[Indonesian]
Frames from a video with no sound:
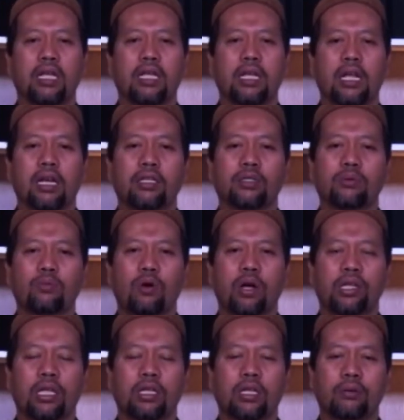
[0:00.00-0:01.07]
Ini
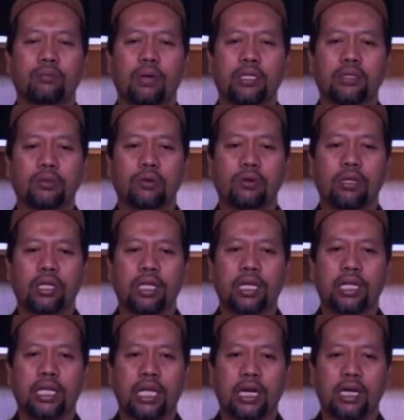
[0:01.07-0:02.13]
semuanya termasuk
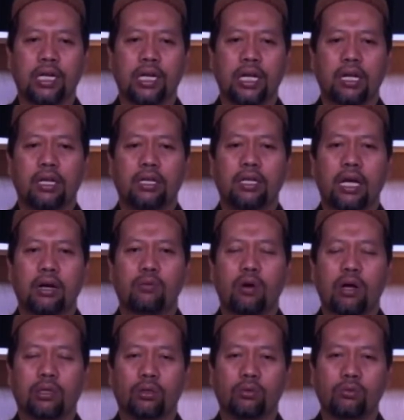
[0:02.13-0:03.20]
zikir yang
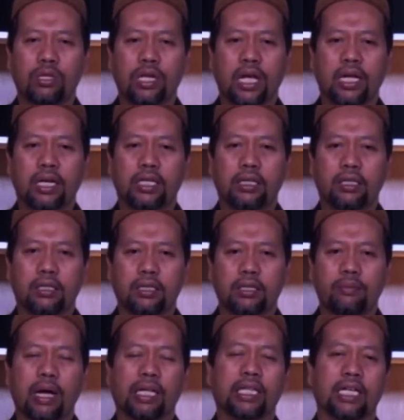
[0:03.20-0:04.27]
waktunya
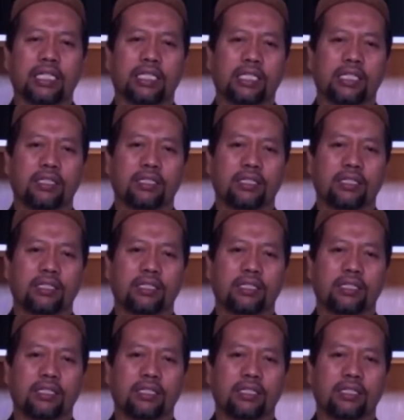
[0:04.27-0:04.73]
dibatasi.